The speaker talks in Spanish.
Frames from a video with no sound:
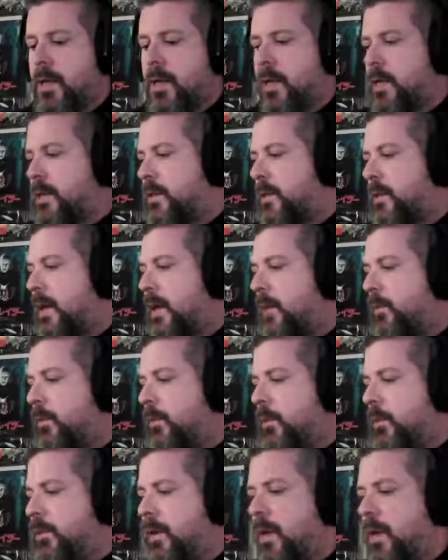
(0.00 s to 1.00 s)
Está
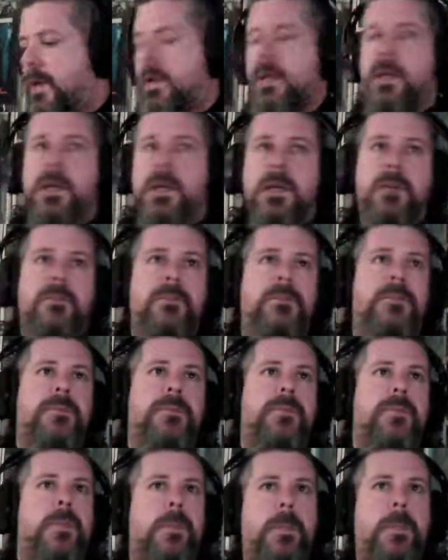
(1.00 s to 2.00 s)
muy bien
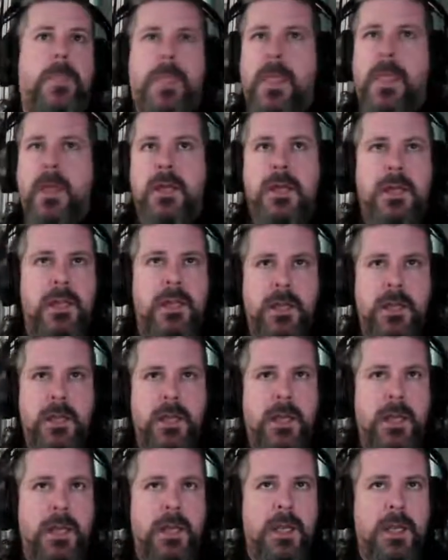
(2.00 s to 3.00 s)

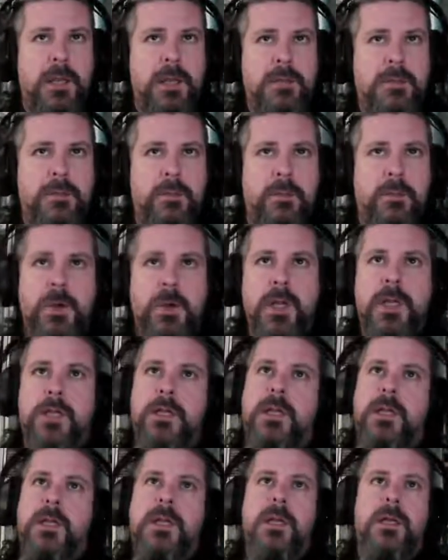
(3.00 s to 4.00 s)
y es muy
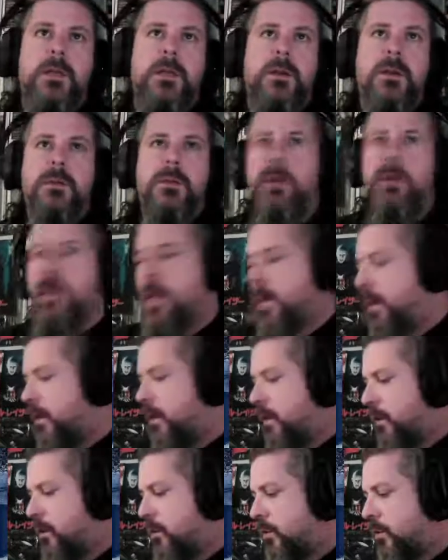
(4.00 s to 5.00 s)
entretenido, como ya he
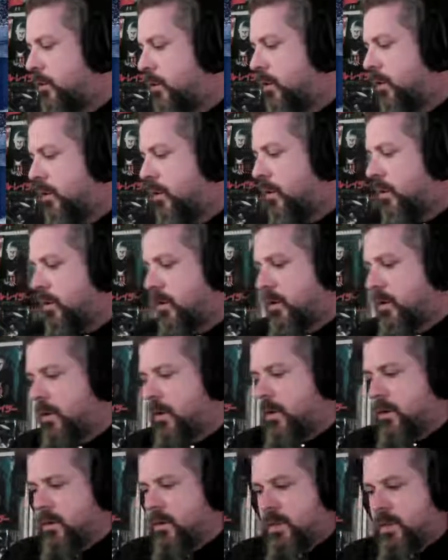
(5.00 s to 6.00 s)
dicho.
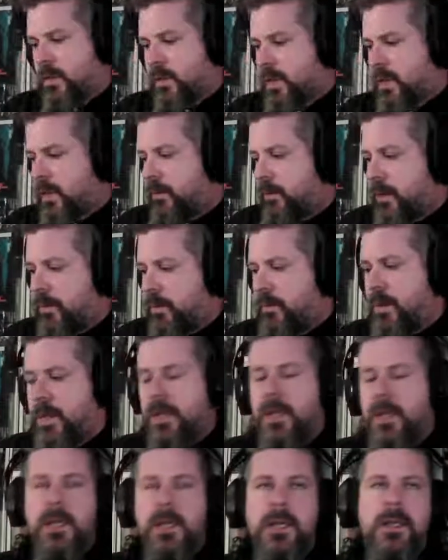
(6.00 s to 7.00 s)
Se
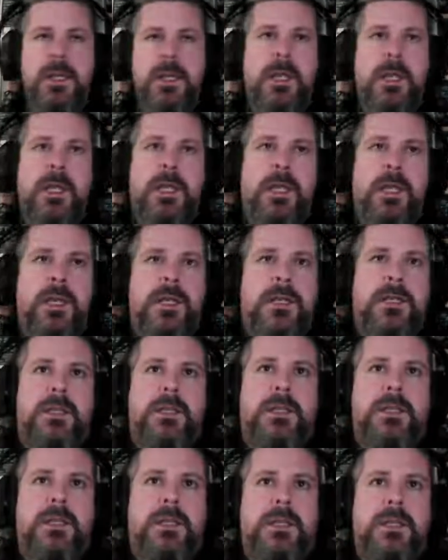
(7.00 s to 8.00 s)
bebe,
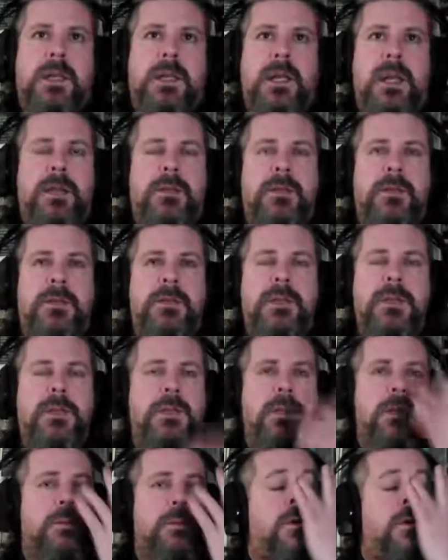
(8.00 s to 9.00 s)
es
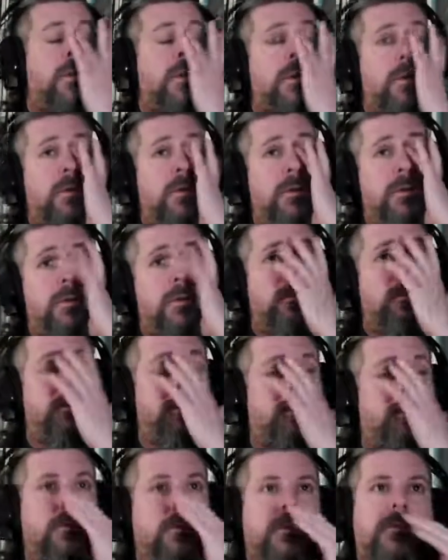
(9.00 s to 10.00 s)
graciosísimo.
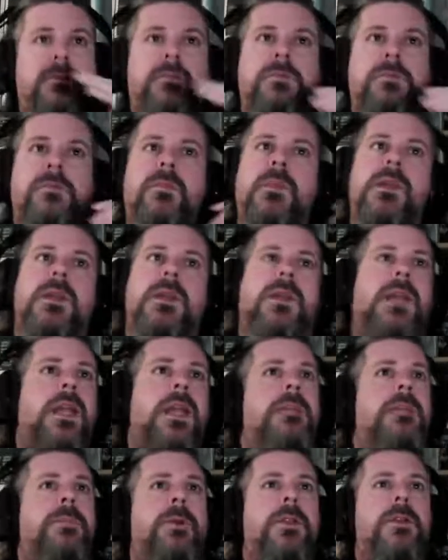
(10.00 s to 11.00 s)
¿Qué
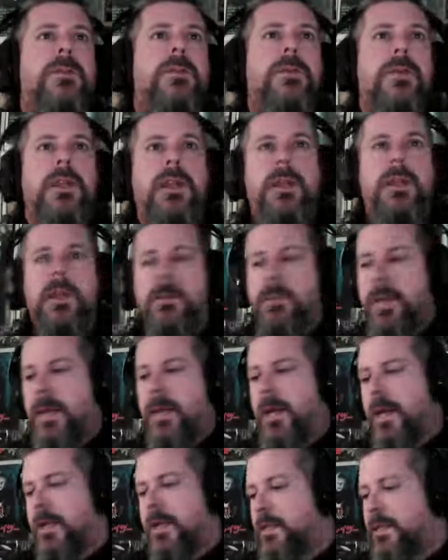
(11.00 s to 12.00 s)
le puedo poner de
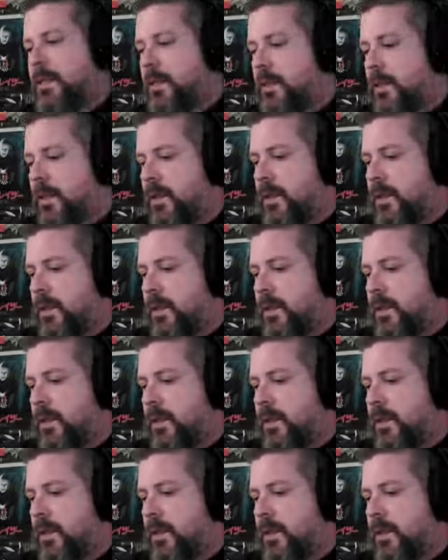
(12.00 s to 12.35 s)
pegas?